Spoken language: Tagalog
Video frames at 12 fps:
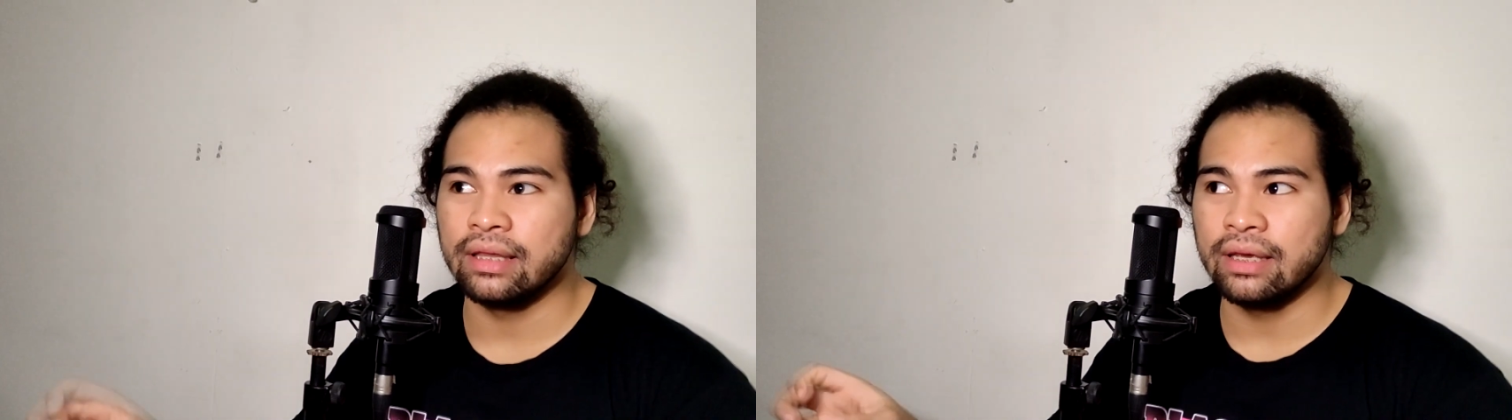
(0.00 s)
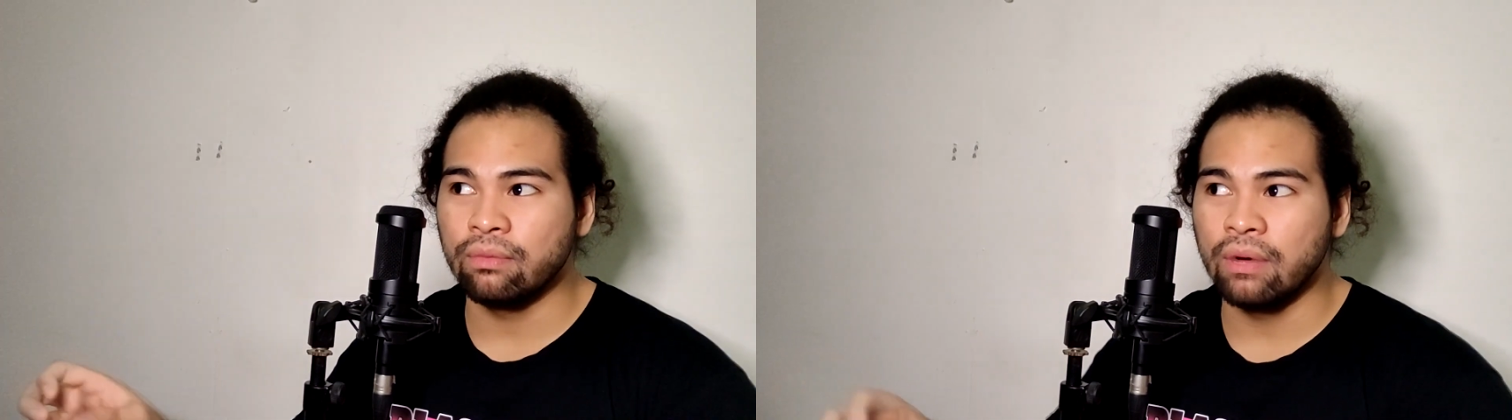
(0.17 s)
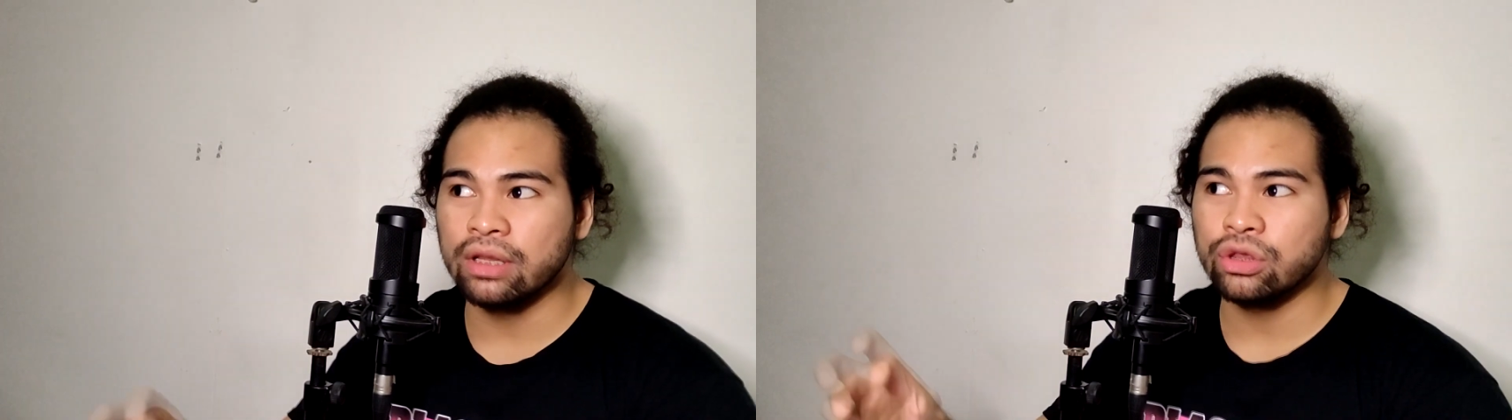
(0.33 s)

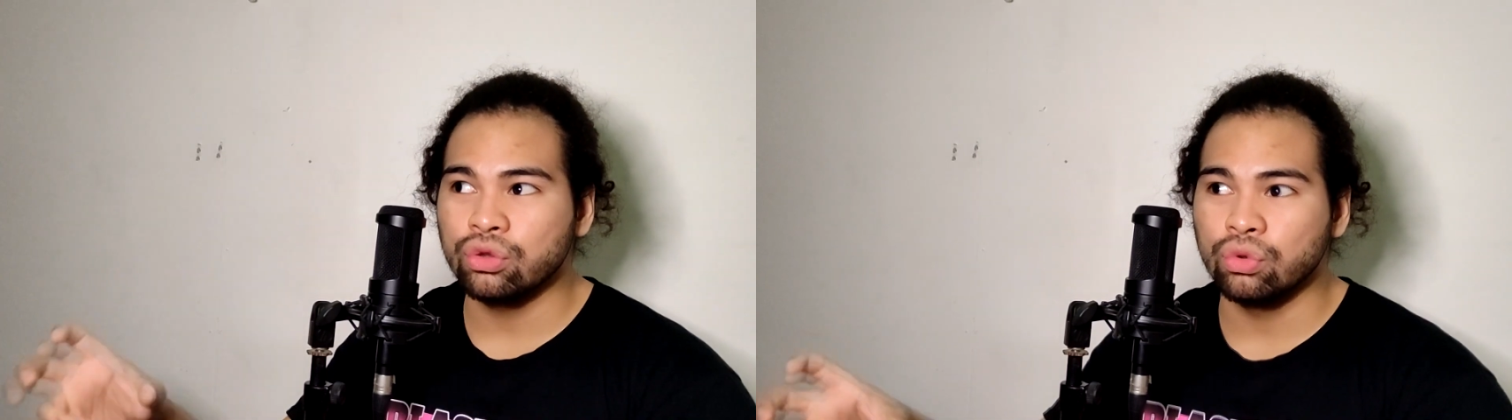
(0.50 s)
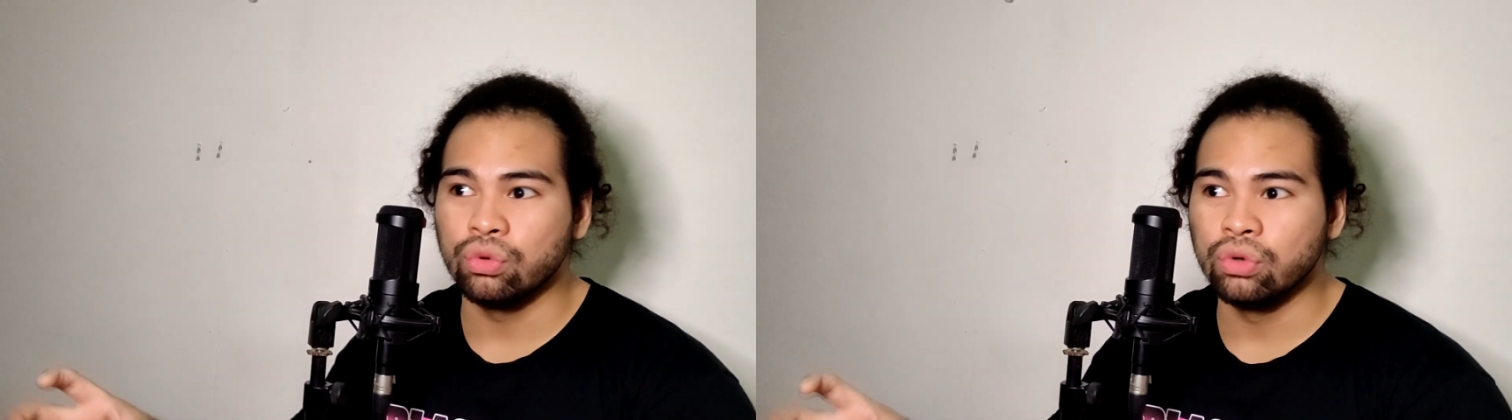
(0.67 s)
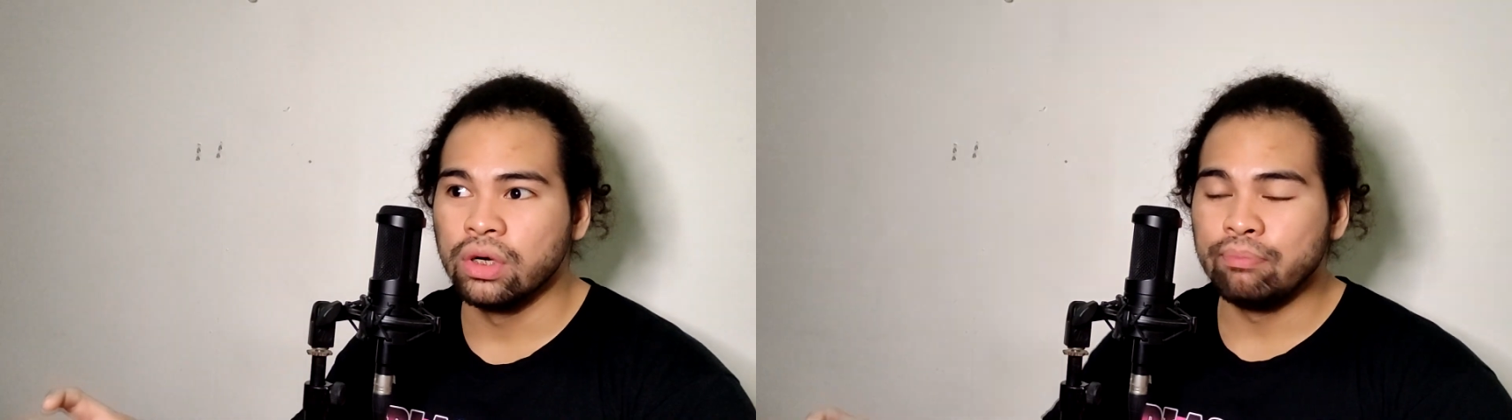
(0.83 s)
They want
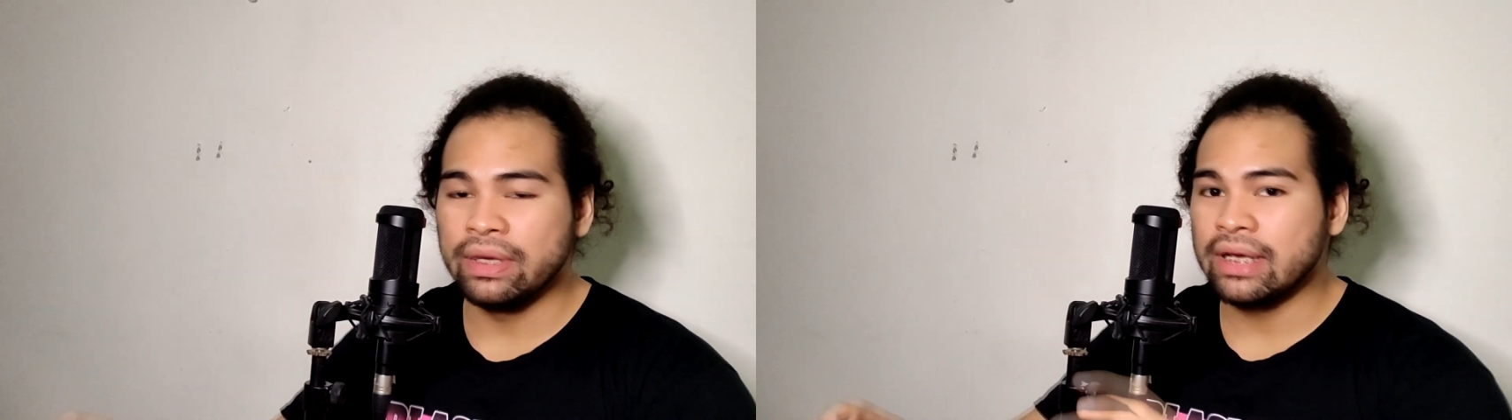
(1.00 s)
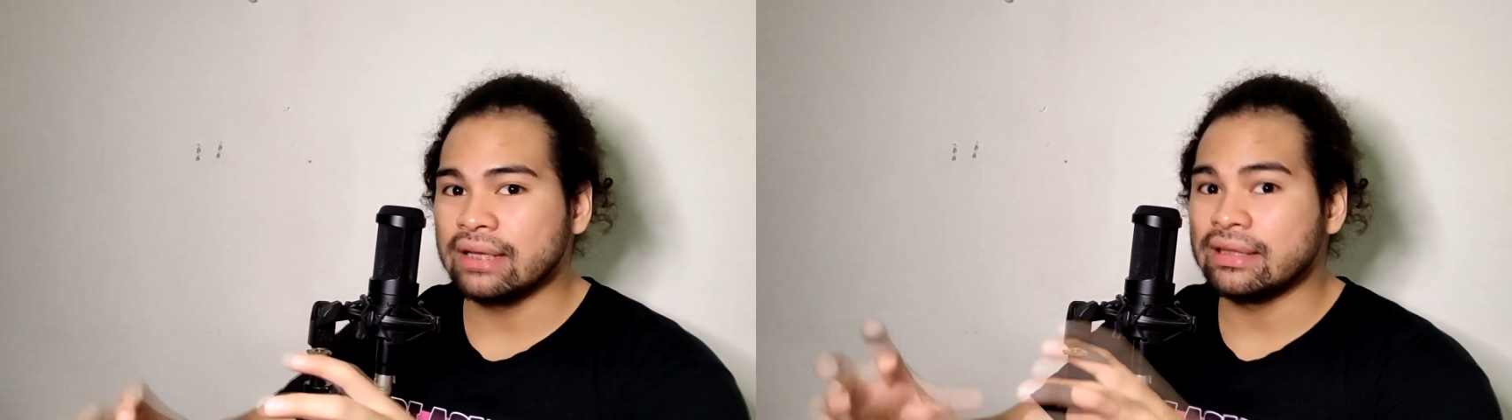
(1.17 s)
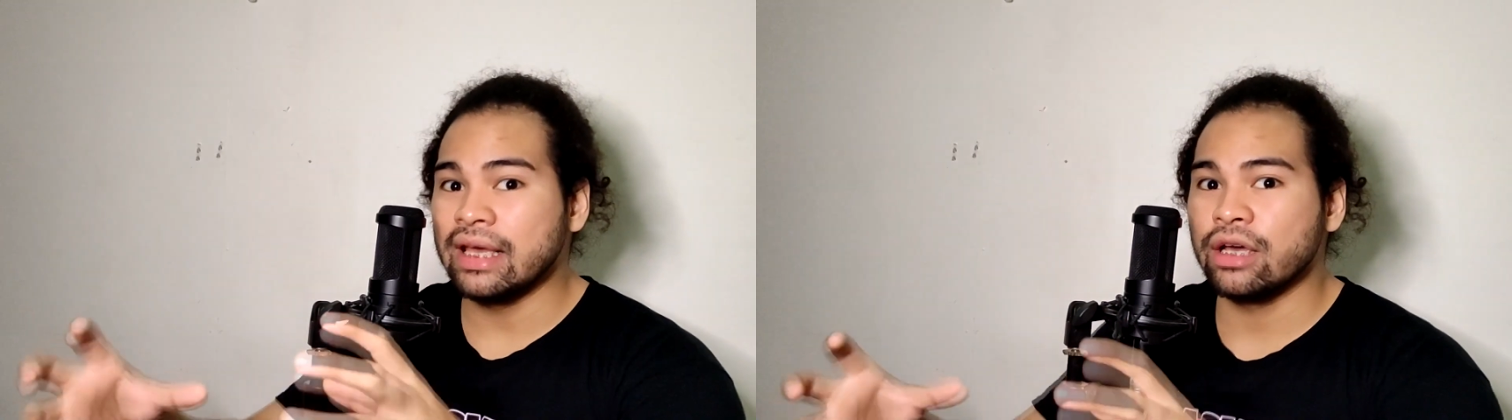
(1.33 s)
to be
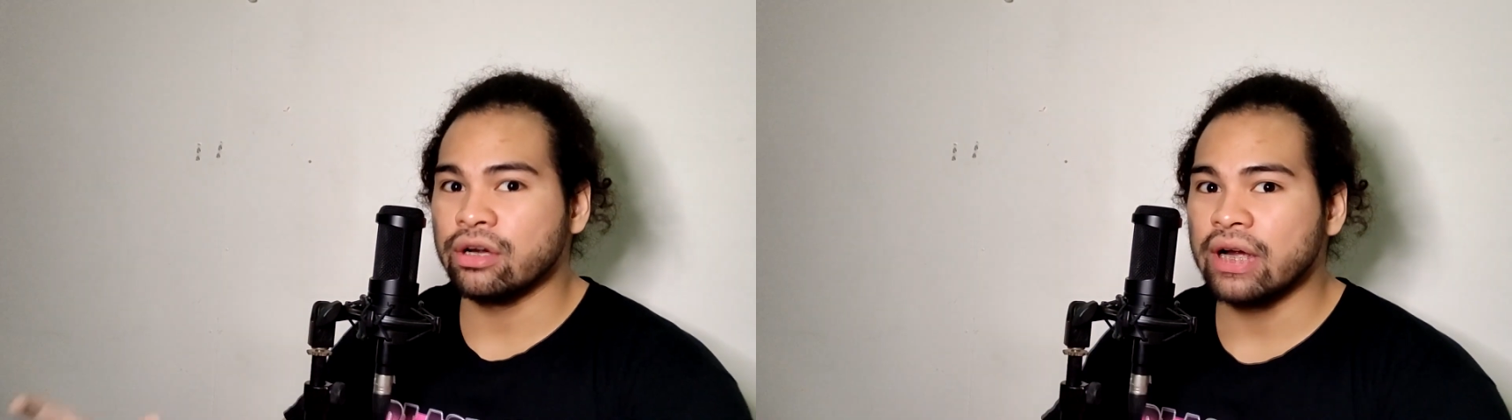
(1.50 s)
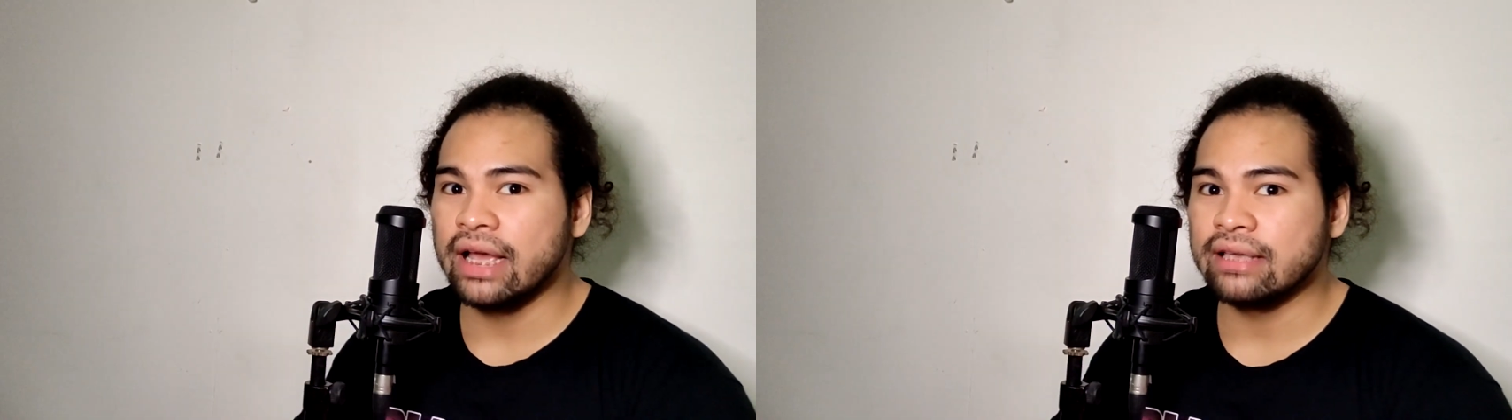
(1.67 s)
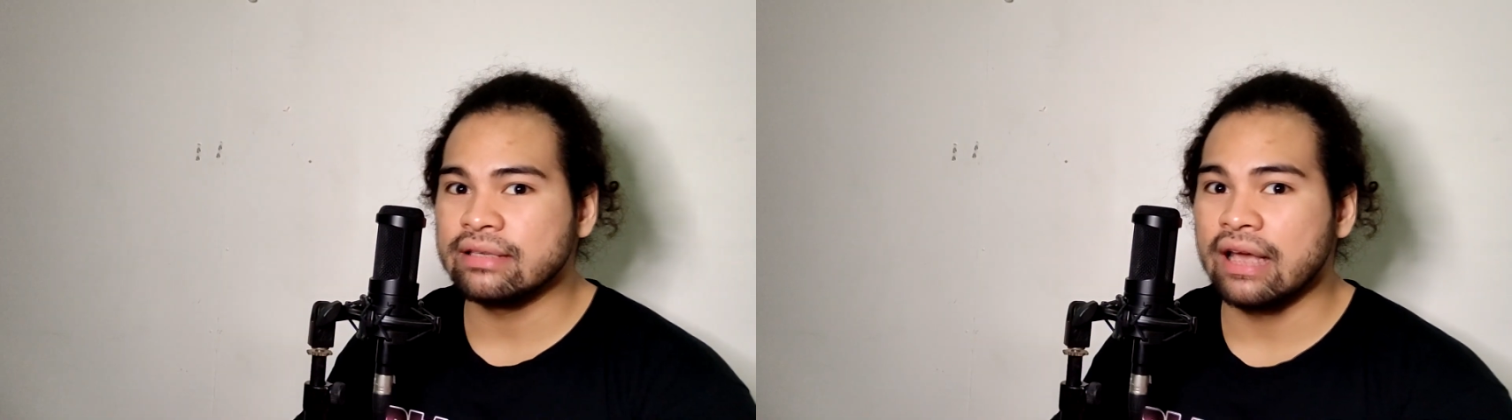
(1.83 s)

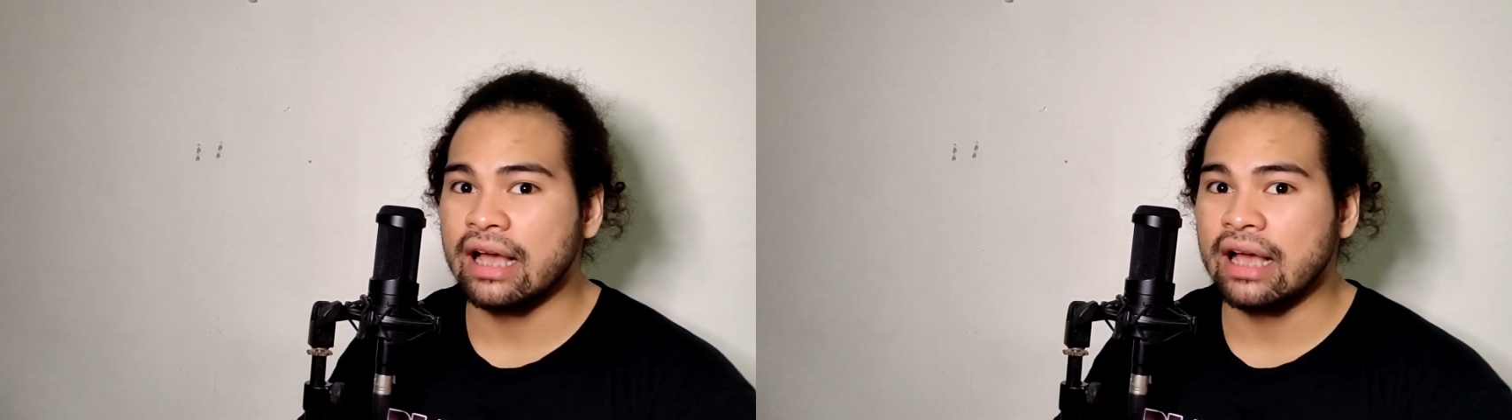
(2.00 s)
categorized